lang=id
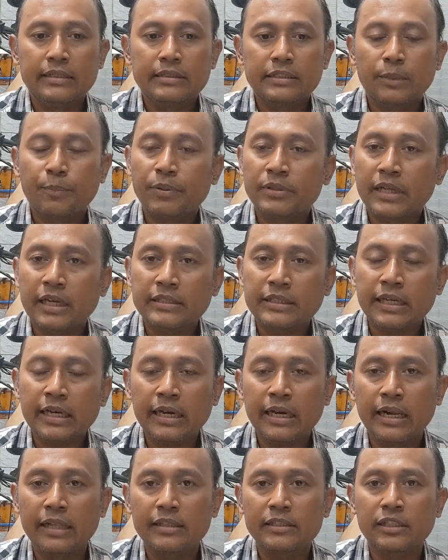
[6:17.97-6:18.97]

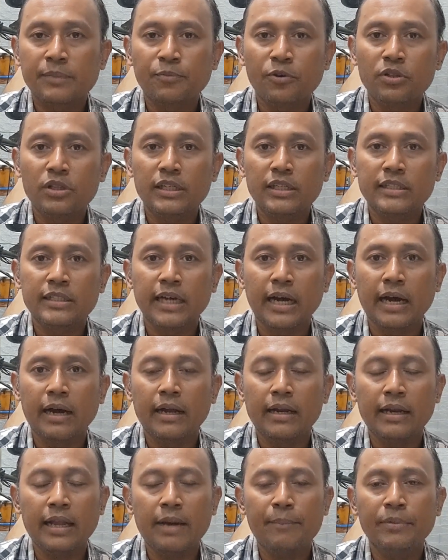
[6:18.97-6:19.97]
sebenarnya hal tersebut
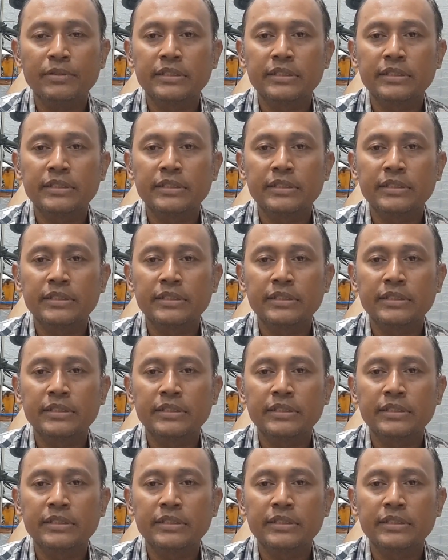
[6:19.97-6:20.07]
tidaklah